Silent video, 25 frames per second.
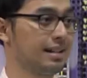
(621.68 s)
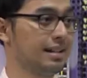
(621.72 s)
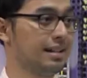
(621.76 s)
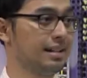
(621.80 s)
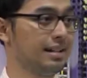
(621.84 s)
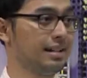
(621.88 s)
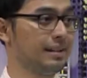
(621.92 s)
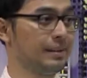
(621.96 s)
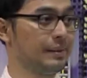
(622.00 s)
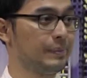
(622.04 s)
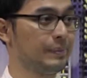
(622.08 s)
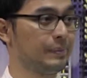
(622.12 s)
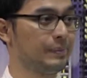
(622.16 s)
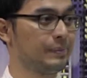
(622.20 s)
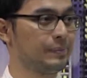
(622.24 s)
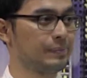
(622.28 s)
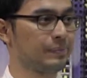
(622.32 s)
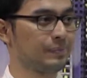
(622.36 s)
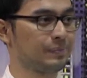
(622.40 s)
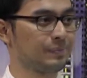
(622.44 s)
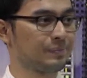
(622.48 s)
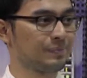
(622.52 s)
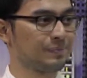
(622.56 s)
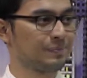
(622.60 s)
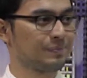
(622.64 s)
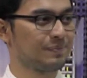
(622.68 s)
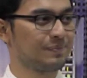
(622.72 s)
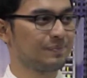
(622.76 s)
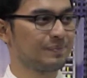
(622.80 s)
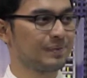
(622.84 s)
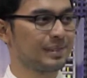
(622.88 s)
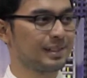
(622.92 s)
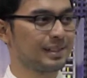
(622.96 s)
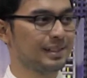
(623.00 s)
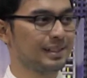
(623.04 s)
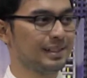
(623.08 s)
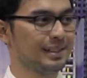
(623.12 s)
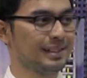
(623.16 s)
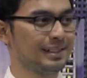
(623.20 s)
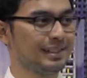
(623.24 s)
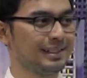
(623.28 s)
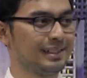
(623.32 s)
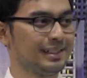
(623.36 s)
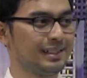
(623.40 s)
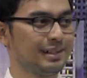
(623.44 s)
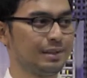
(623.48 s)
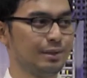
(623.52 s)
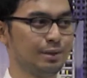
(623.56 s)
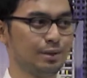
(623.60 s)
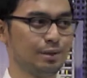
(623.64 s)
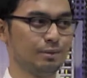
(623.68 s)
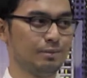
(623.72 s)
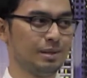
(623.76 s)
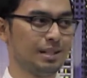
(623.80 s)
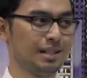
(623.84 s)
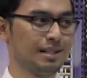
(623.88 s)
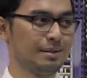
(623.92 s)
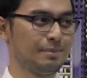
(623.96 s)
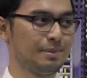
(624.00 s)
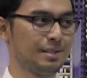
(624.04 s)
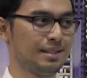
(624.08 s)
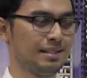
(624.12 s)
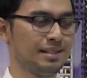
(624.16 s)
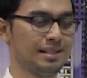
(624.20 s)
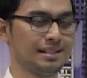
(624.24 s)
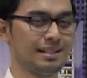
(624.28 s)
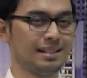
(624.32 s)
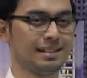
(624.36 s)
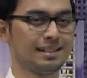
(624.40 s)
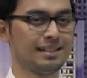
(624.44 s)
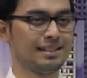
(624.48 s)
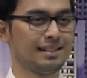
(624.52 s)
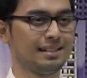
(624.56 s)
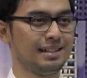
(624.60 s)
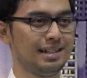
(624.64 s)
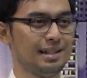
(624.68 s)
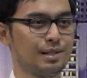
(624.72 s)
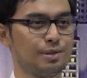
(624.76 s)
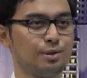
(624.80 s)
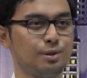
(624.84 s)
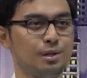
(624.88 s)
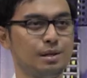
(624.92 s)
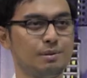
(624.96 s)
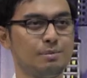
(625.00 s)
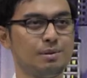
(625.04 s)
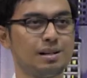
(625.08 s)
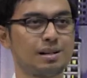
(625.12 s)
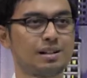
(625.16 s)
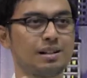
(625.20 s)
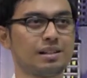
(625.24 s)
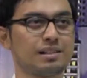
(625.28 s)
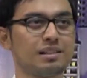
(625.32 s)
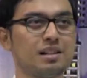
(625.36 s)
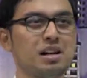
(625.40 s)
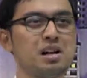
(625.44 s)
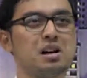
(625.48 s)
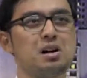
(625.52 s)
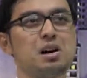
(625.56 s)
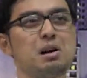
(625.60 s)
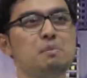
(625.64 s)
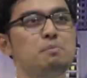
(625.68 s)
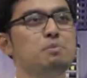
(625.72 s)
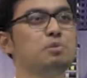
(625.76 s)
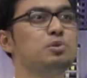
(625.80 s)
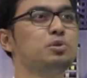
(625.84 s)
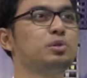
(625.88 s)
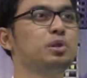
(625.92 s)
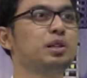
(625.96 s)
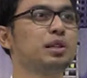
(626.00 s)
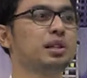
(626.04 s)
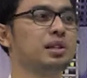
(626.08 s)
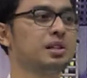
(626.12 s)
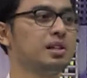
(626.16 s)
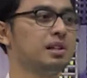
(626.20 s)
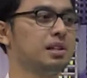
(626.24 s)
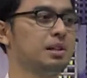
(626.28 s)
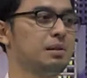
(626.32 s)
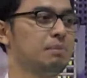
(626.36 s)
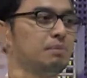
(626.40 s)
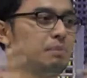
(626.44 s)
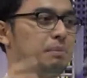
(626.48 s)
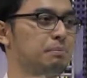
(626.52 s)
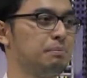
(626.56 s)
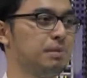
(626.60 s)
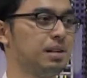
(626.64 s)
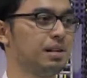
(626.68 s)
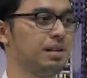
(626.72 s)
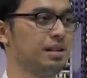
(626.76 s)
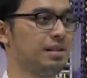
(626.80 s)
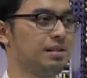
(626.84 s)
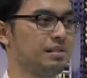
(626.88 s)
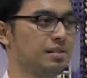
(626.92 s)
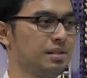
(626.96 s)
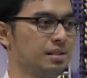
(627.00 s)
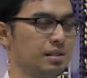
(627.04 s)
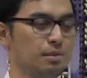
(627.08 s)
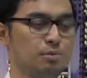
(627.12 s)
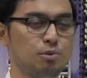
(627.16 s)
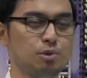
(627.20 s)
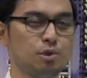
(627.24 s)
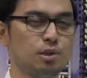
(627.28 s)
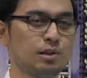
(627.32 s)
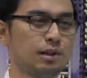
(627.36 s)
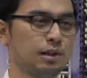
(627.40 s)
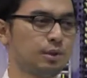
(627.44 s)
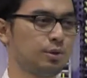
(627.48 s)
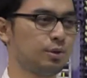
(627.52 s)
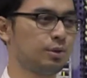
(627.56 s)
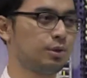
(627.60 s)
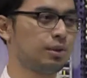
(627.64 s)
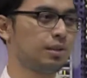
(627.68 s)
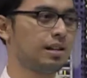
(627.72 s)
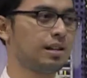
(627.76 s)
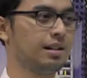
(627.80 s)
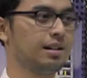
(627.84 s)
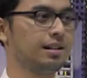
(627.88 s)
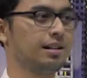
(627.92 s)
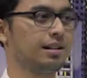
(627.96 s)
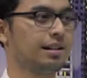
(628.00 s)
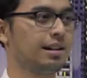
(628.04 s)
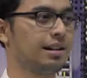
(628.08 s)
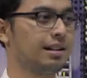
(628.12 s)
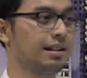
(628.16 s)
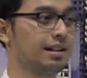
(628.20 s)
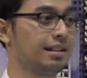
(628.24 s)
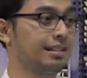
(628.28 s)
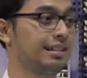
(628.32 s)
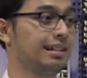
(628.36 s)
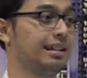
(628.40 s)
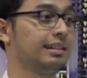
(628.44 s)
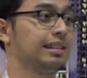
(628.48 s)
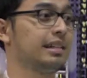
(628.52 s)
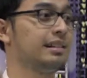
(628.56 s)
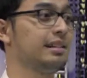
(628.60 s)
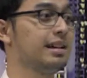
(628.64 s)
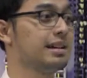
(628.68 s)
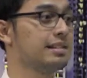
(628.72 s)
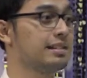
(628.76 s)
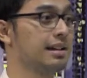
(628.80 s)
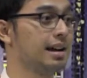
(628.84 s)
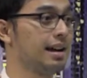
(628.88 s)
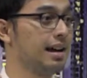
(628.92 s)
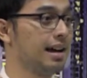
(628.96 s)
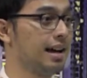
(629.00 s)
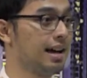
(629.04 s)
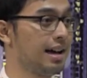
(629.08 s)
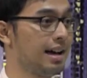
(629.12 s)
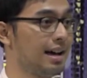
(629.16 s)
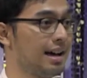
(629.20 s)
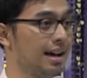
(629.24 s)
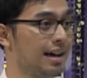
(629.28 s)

yang salah, Nauzubillah gitu, min zalik. Dia sudah iya. berkata, ah nggak mungkin ada pembalasan, nggak mungkin ada surga dan neraka. Kan ternyata udah, dia udah, salah. Udah